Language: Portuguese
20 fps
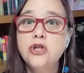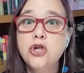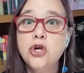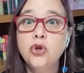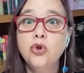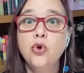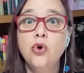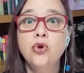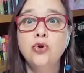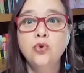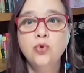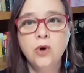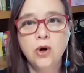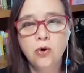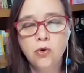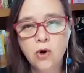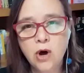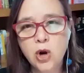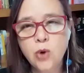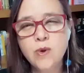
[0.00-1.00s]
gente retornou
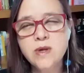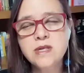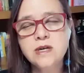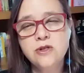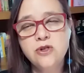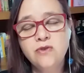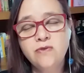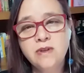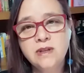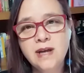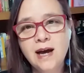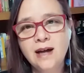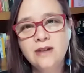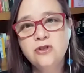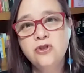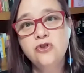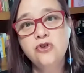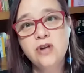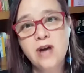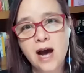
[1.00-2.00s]
agora com as
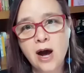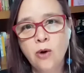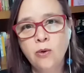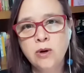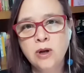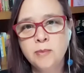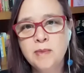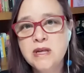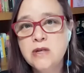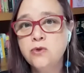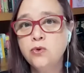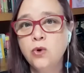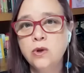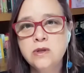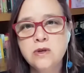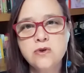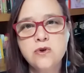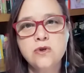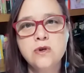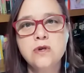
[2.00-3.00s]
atividades de aula, mas
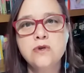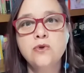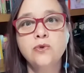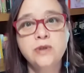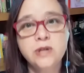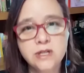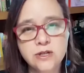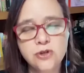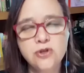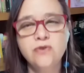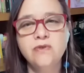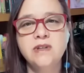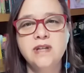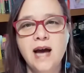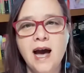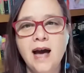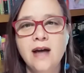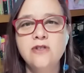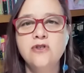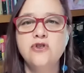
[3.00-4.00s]
todas as nossas outras
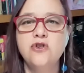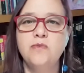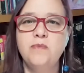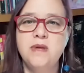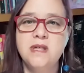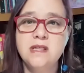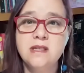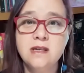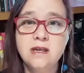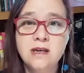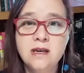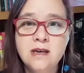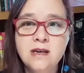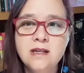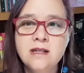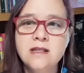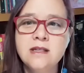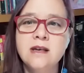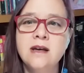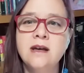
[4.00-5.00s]
atividades de
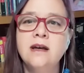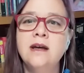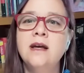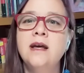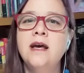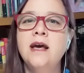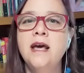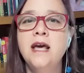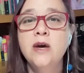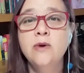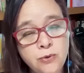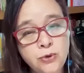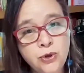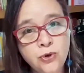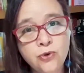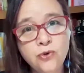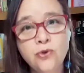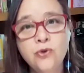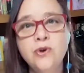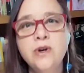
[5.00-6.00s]
pesquisa,
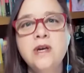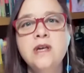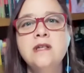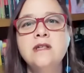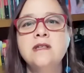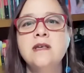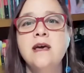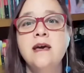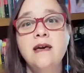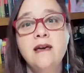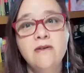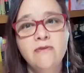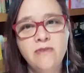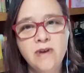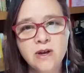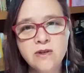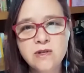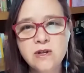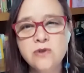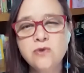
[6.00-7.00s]
reuniões,
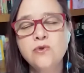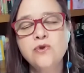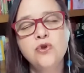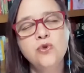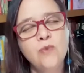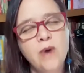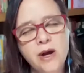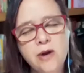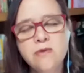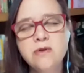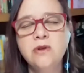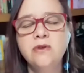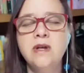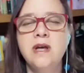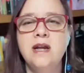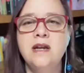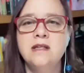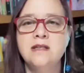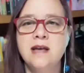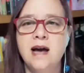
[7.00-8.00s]
eventos, elas continuaram sendo
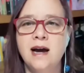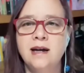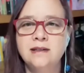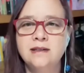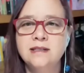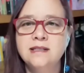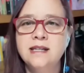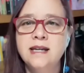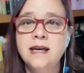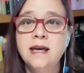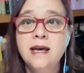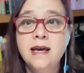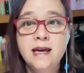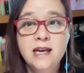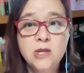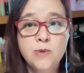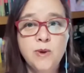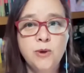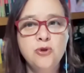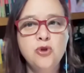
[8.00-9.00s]
realizadas, né?
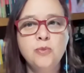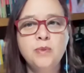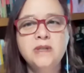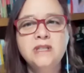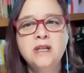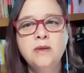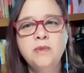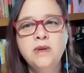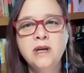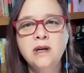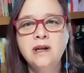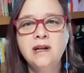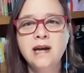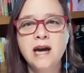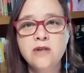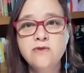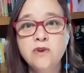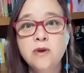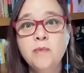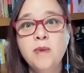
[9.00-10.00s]
Esse período de pandemia,
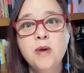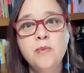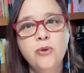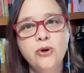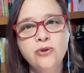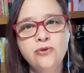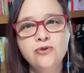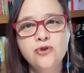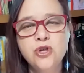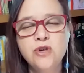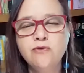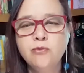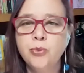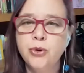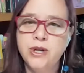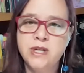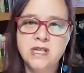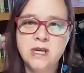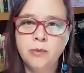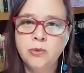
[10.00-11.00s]
aliás, foi bem produtivo,
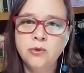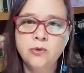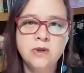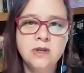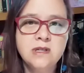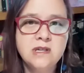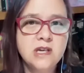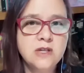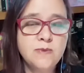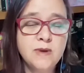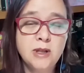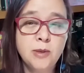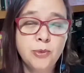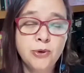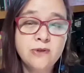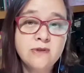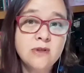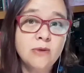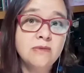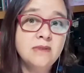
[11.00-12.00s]
por exemplo, no que diz respeito à
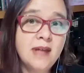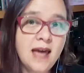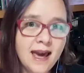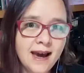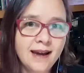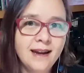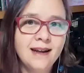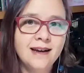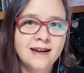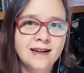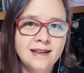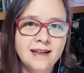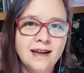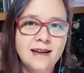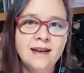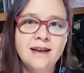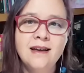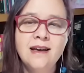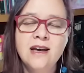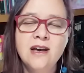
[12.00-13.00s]
produção técnica,
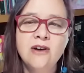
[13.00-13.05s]
né?